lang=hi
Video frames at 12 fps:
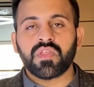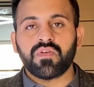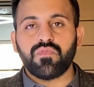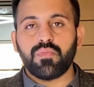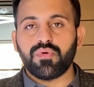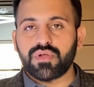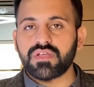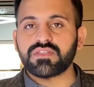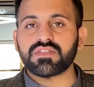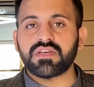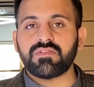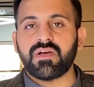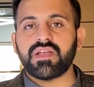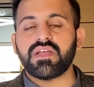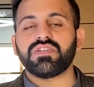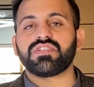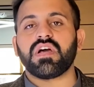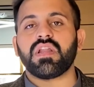वो बुकिंग्स करवाई
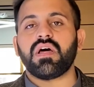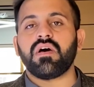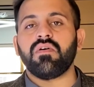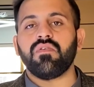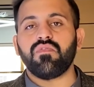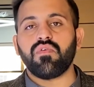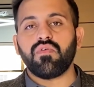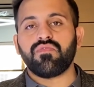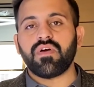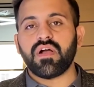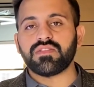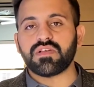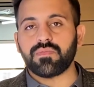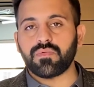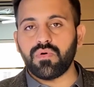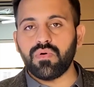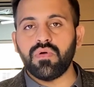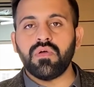हैं इन वो फाइल्स आपको